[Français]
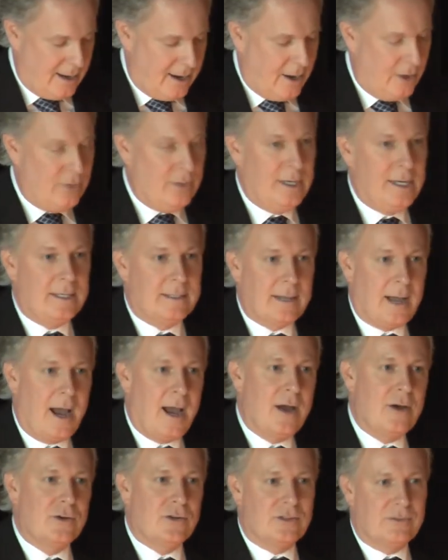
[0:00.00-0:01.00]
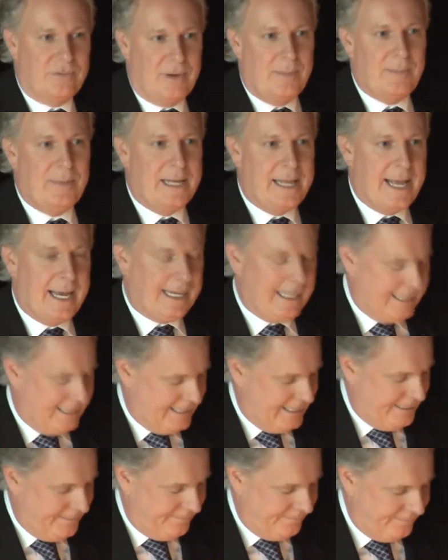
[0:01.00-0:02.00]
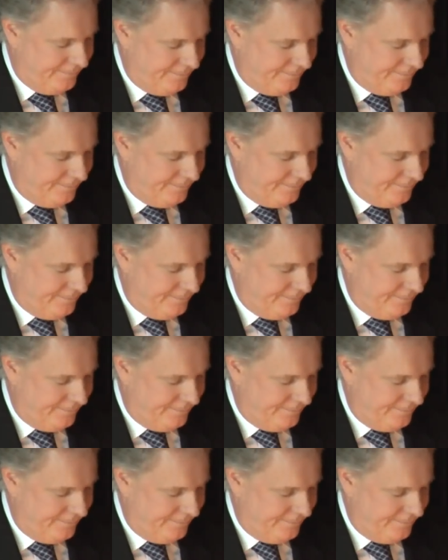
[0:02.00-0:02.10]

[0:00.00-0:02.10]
a une étrange familiarité.